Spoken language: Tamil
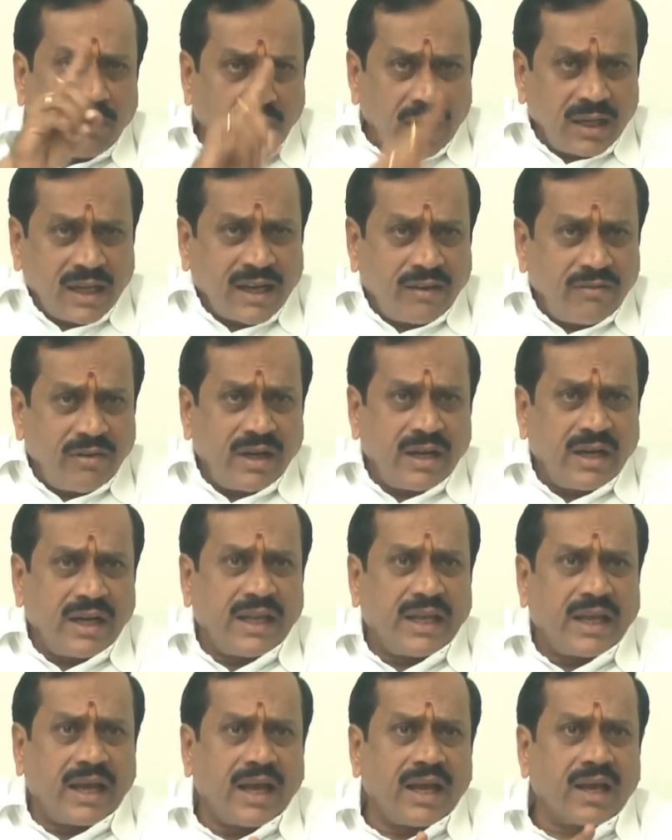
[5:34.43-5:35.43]
மறுக்க
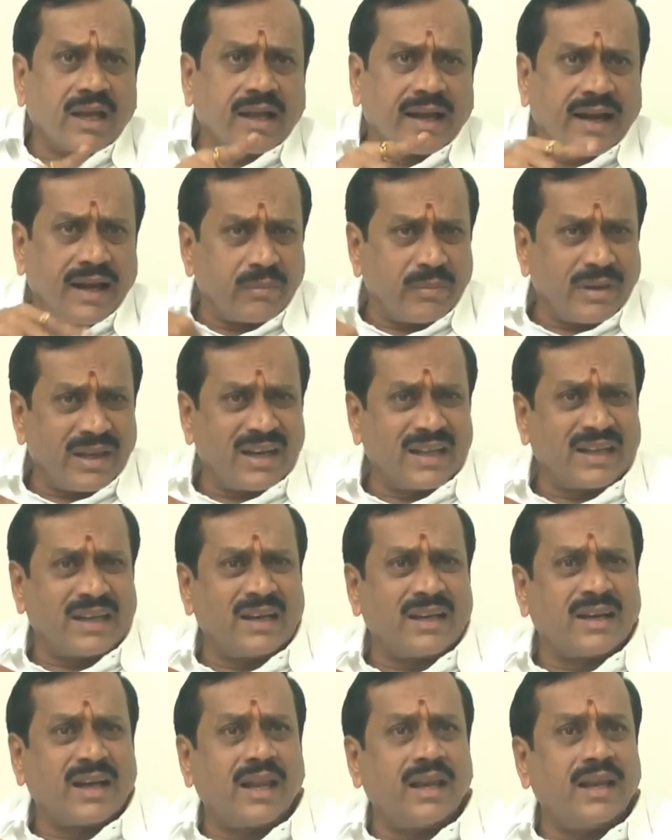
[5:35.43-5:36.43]
வேண்டிய கடமை எனக்கு
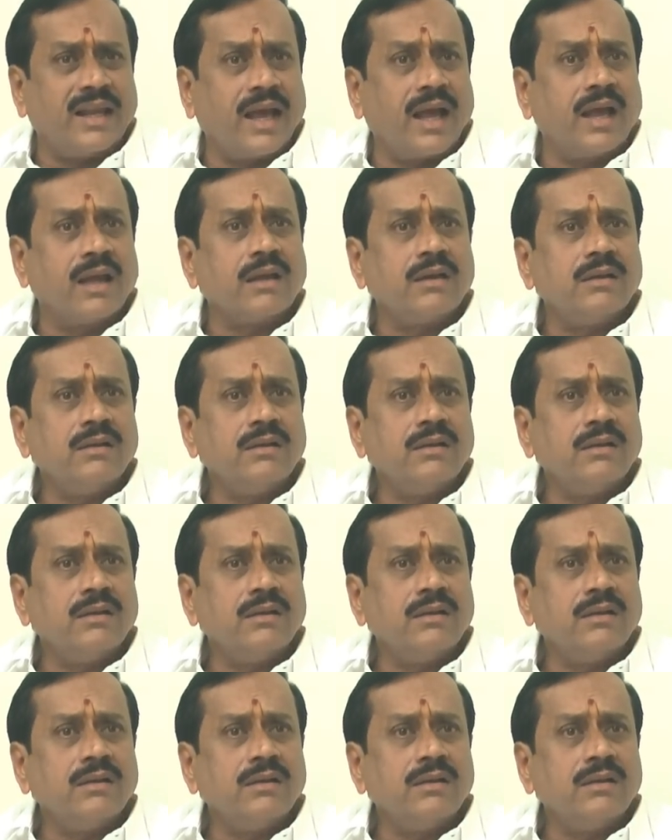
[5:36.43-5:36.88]
இருக்கா இல்லையா